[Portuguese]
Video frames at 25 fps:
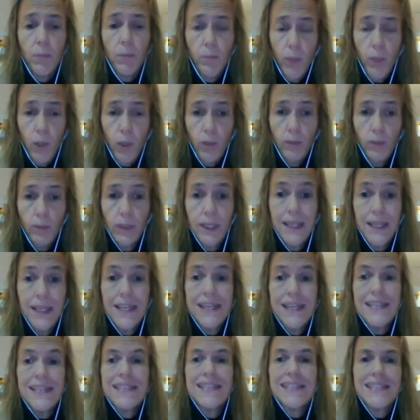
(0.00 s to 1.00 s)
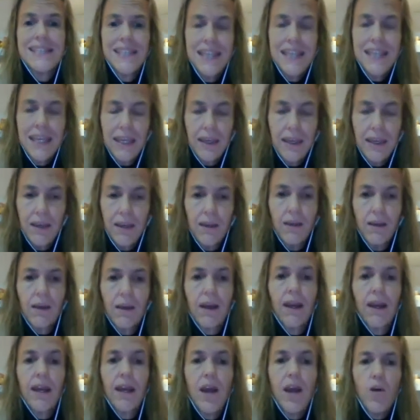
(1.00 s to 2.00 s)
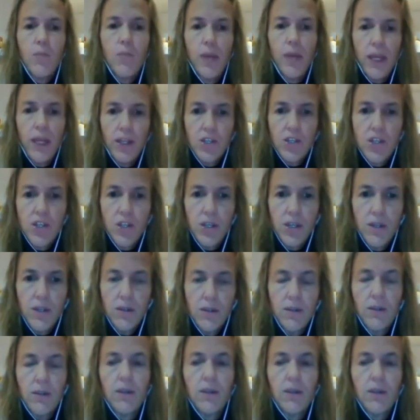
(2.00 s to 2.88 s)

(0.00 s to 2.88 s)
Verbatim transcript: Bom, se realmente